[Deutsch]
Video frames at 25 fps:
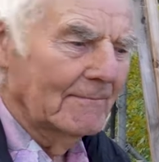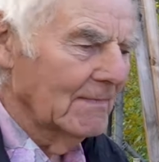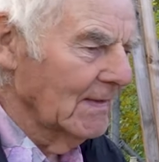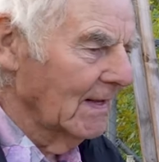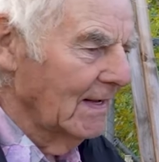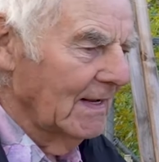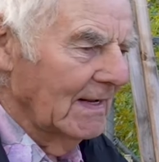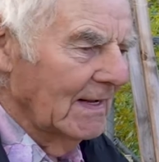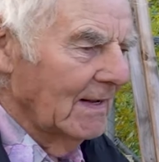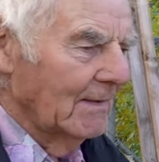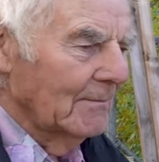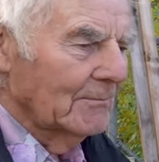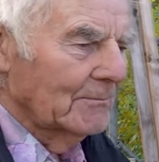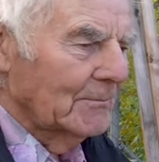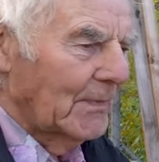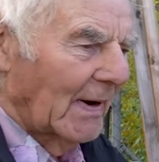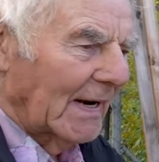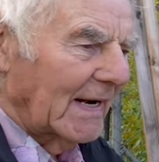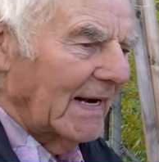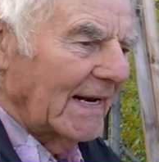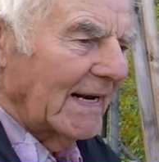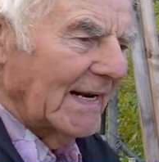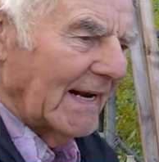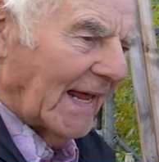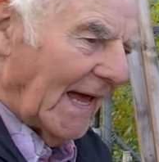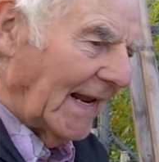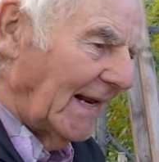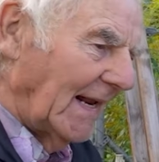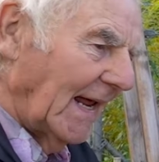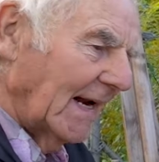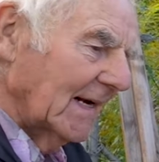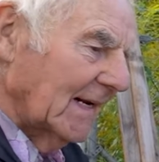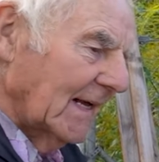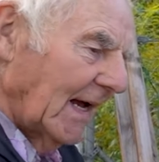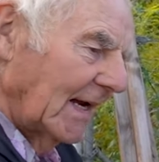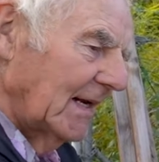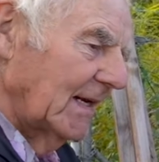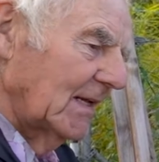Okay. Bei den
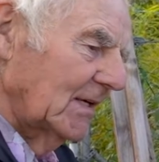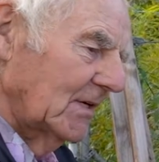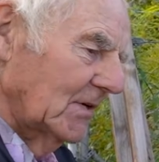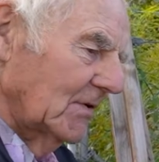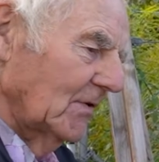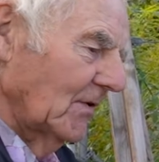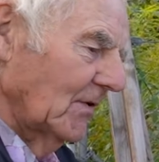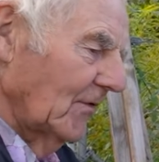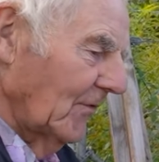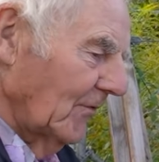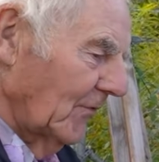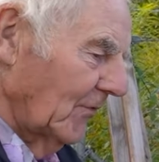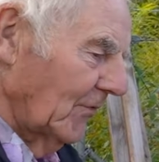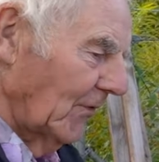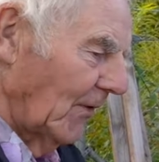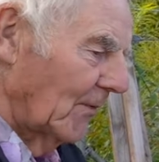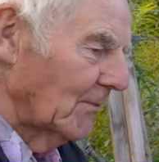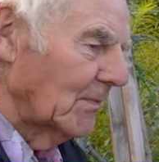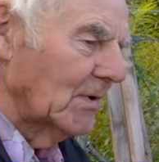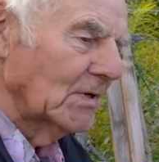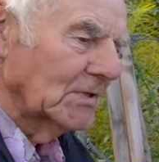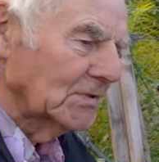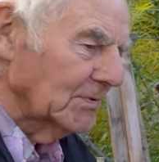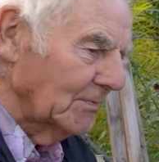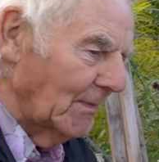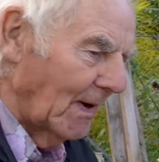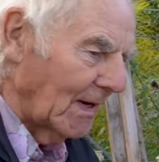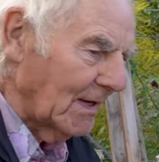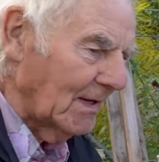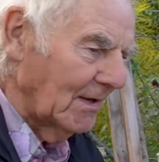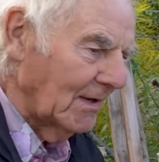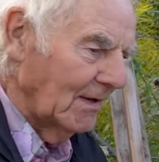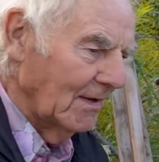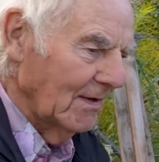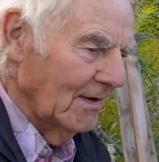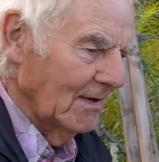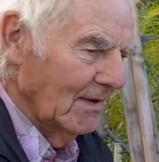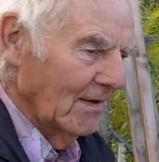anderen kann ich vom
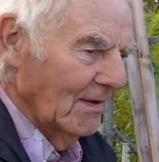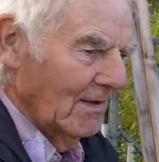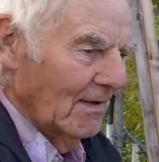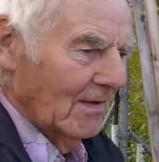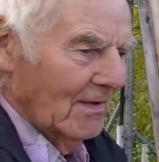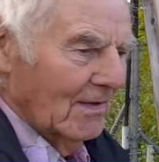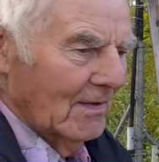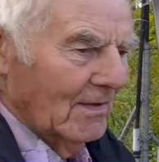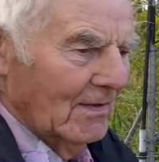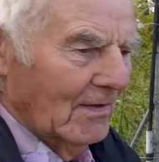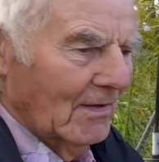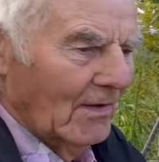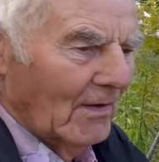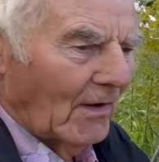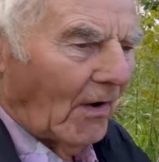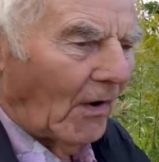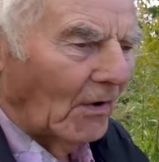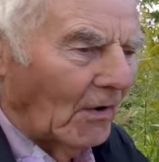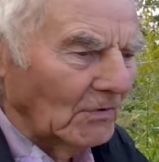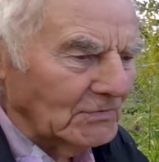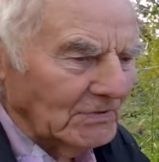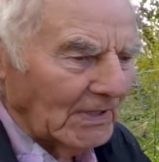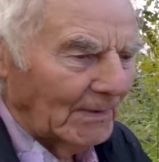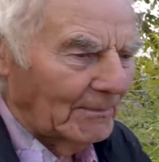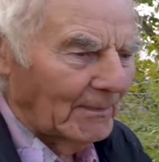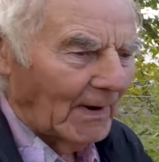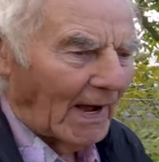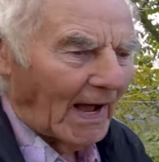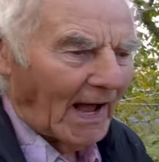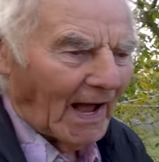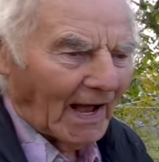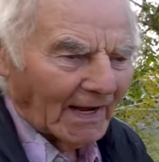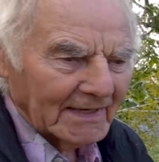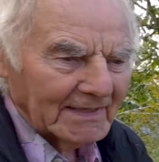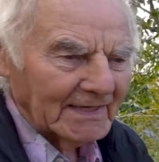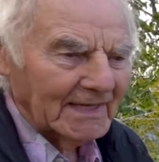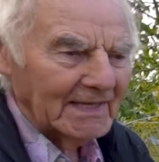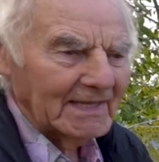Geschmack, außer bei
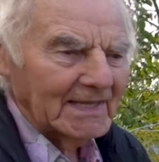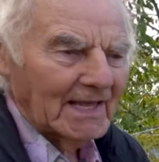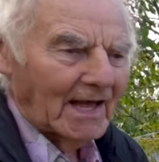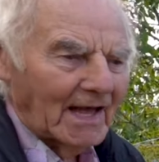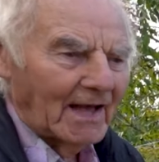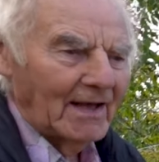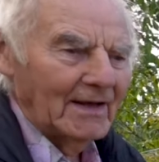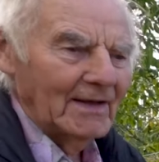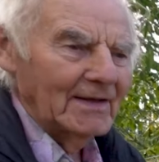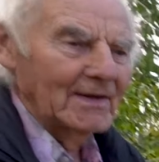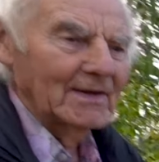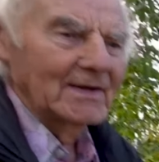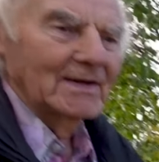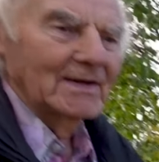Agria,